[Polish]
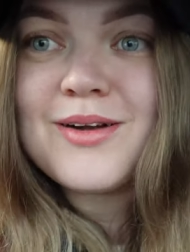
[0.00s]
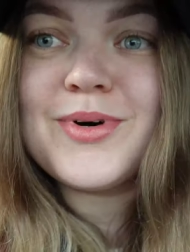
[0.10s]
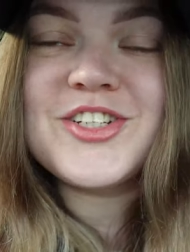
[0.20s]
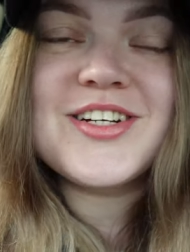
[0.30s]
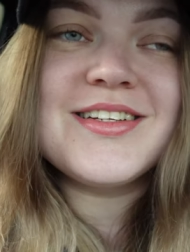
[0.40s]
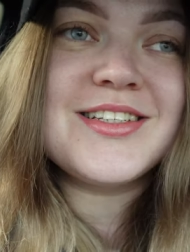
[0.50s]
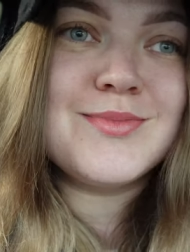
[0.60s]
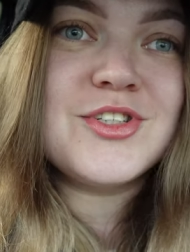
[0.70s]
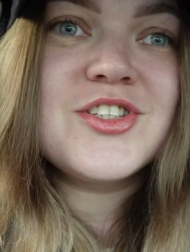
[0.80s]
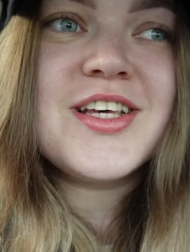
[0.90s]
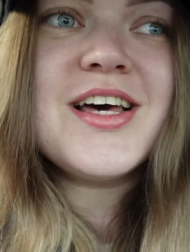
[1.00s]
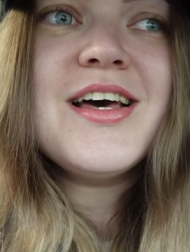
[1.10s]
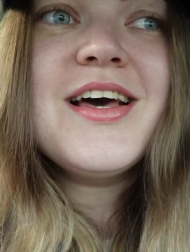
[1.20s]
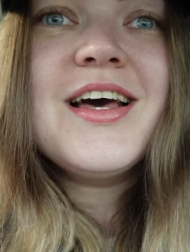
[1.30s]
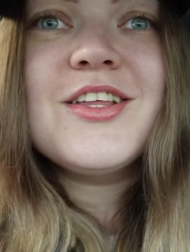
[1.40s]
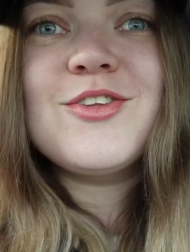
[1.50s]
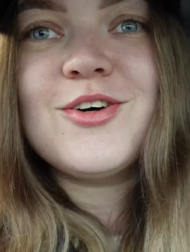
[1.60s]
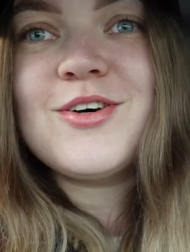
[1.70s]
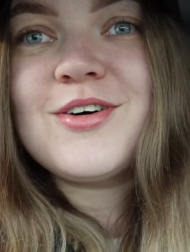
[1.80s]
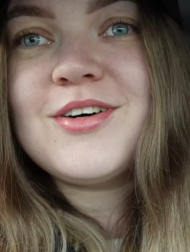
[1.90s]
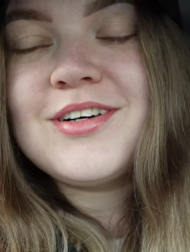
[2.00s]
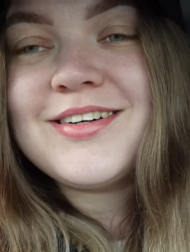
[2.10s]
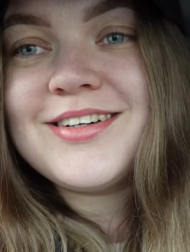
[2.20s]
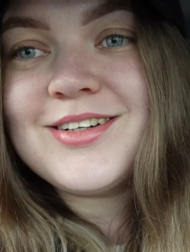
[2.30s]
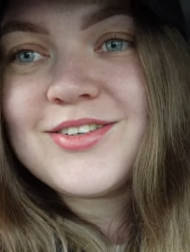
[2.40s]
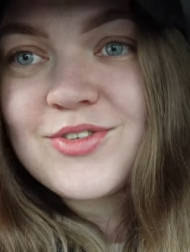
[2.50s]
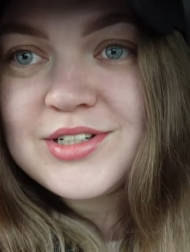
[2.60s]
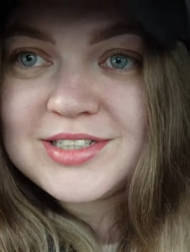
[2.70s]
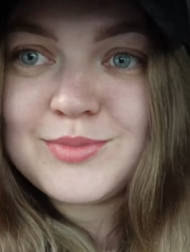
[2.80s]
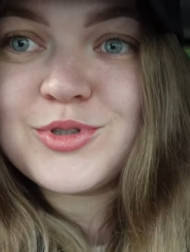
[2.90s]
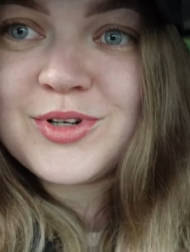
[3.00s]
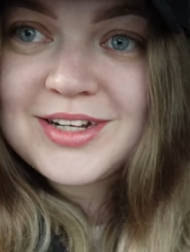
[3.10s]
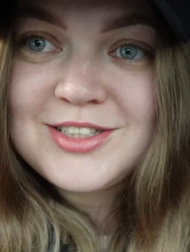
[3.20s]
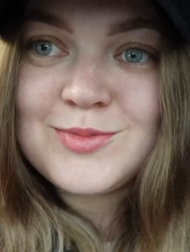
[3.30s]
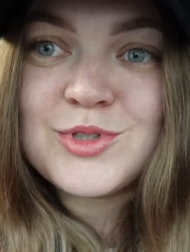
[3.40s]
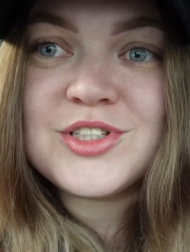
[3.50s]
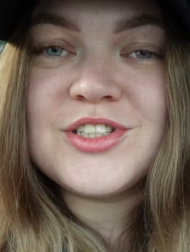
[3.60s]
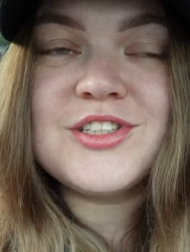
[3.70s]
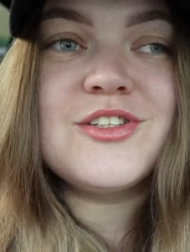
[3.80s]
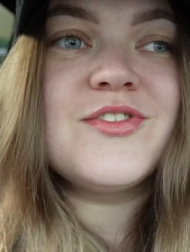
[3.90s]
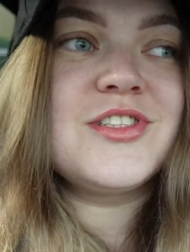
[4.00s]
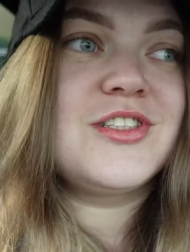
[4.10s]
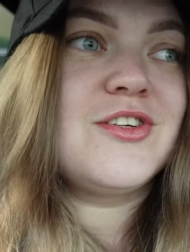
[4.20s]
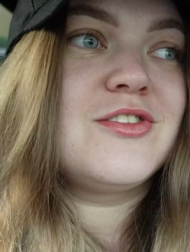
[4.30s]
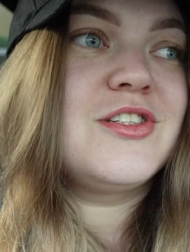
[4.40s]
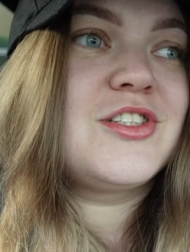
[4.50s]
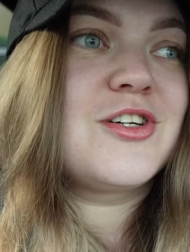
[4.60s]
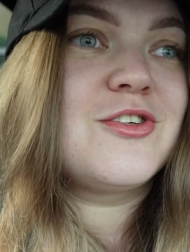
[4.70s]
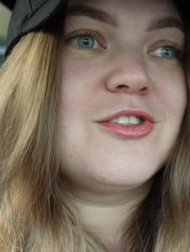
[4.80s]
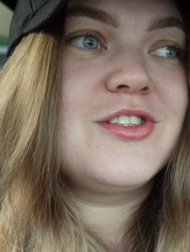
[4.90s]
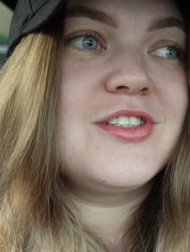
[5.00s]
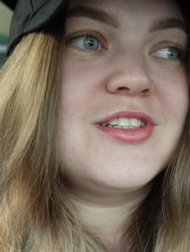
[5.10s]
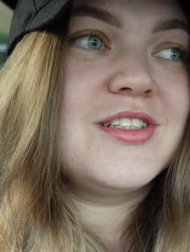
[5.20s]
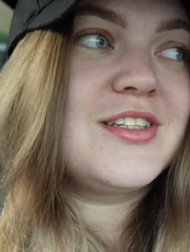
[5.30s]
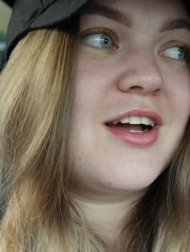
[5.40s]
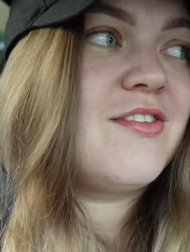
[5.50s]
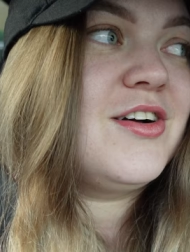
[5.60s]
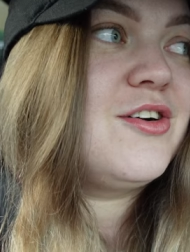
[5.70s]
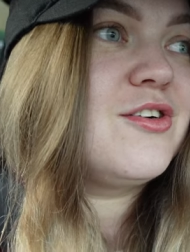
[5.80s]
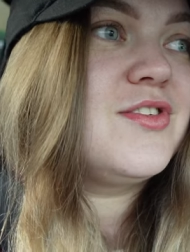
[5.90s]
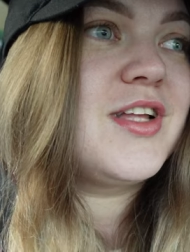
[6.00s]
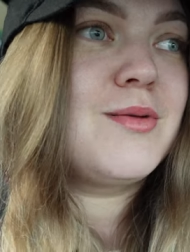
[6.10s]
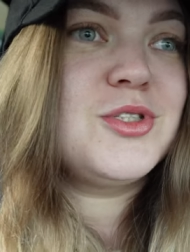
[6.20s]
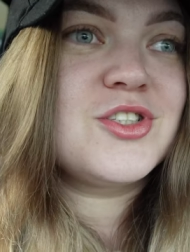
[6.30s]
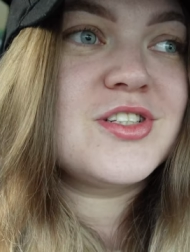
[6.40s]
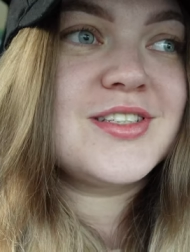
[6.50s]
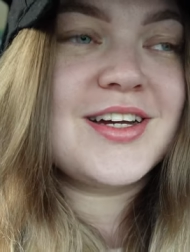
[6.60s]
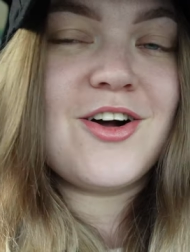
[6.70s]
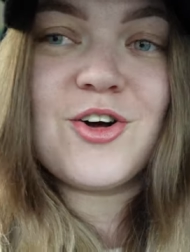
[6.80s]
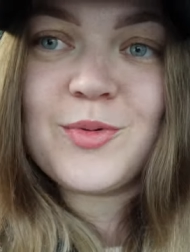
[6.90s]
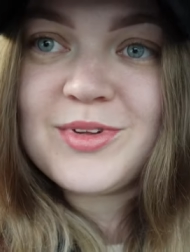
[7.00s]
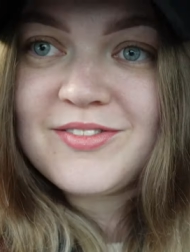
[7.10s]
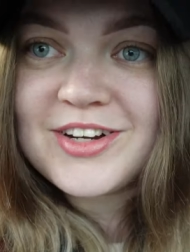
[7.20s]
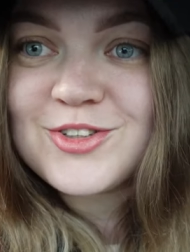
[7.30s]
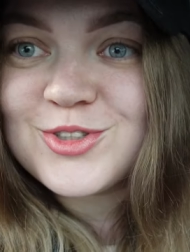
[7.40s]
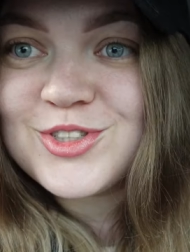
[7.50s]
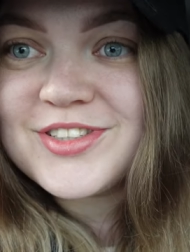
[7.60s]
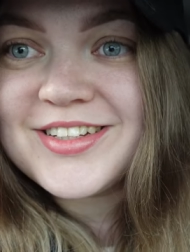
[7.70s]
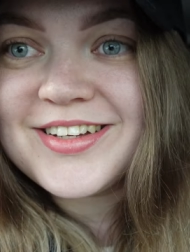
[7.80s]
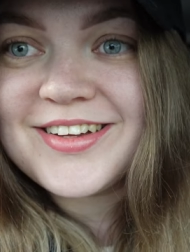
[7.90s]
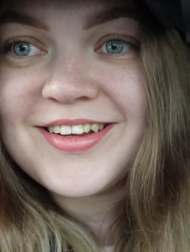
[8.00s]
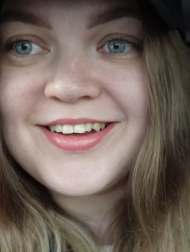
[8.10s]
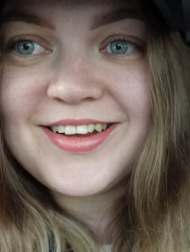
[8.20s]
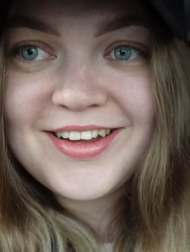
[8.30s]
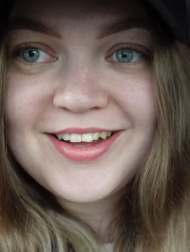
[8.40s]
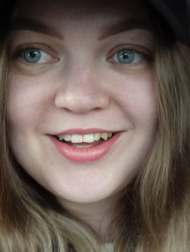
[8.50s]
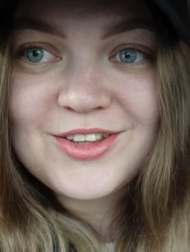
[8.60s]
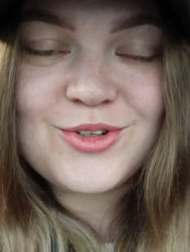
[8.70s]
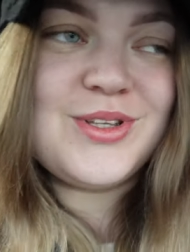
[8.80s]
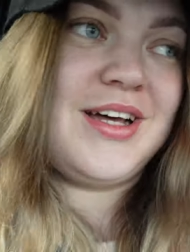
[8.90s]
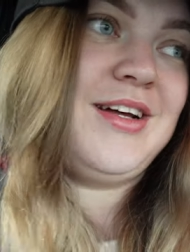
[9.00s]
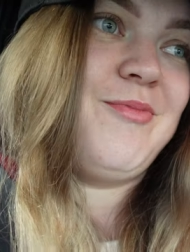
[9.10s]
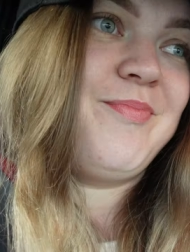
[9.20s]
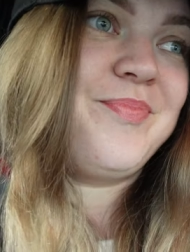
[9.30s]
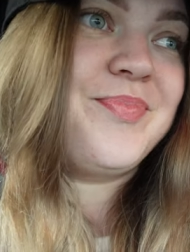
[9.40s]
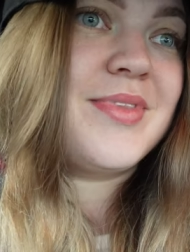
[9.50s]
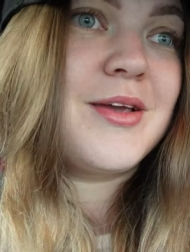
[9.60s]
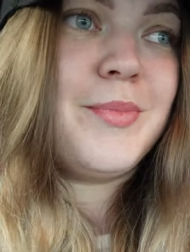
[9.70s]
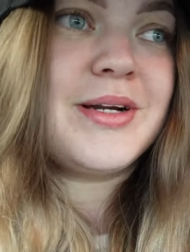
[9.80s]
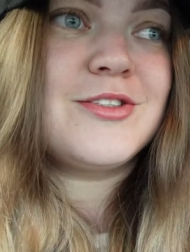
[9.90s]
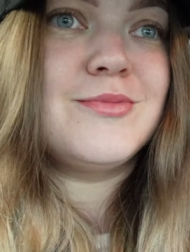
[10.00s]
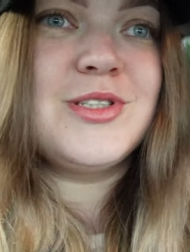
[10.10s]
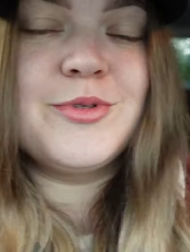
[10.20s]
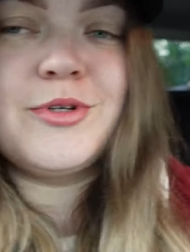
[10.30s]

alpaczkę na smyczce, to właśnie przy okazji możecie się dowiedzieć o niej czegoś ciekawego i wydaje mi się, że to jest taka ogromna wartość dodana. Bardzo mi się